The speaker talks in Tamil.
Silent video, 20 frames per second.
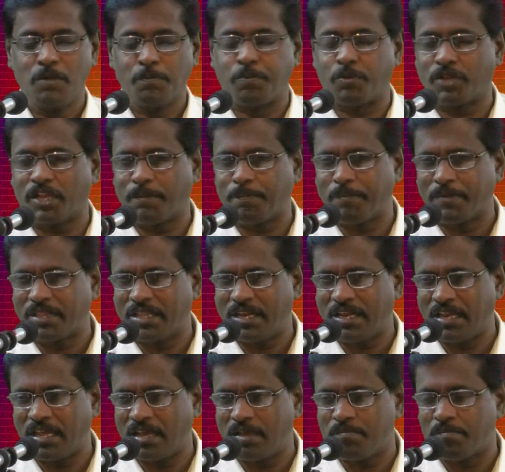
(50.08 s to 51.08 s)

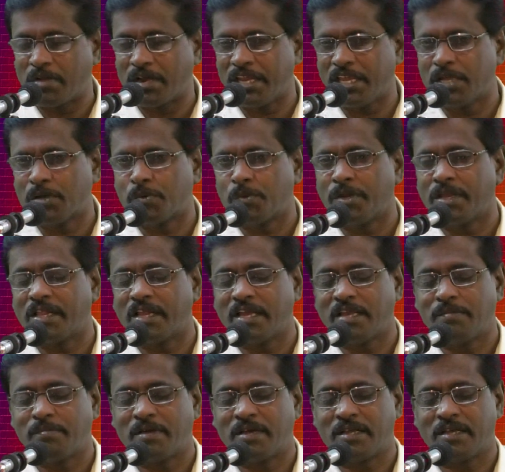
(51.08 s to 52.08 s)
புதைப்பதெல்லாம்
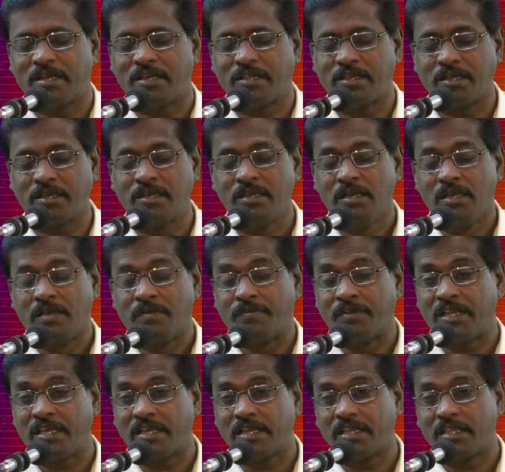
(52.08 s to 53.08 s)
மடியக்கூடியதாய் மாறுகிறது
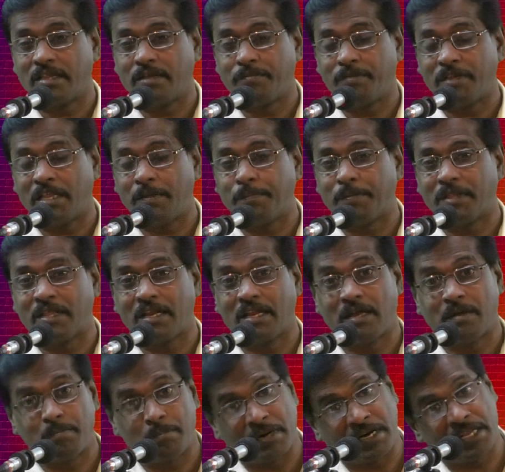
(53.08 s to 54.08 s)
விதைக்கத
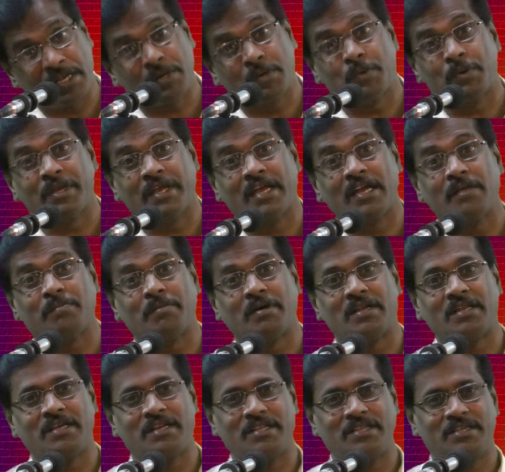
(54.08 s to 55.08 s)
விதைப்பதெல்லாம் மலரக்கூடியதாய்
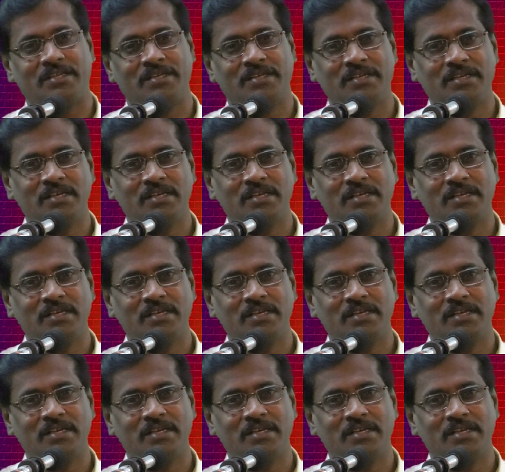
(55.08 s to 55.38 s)
மாறுகிறது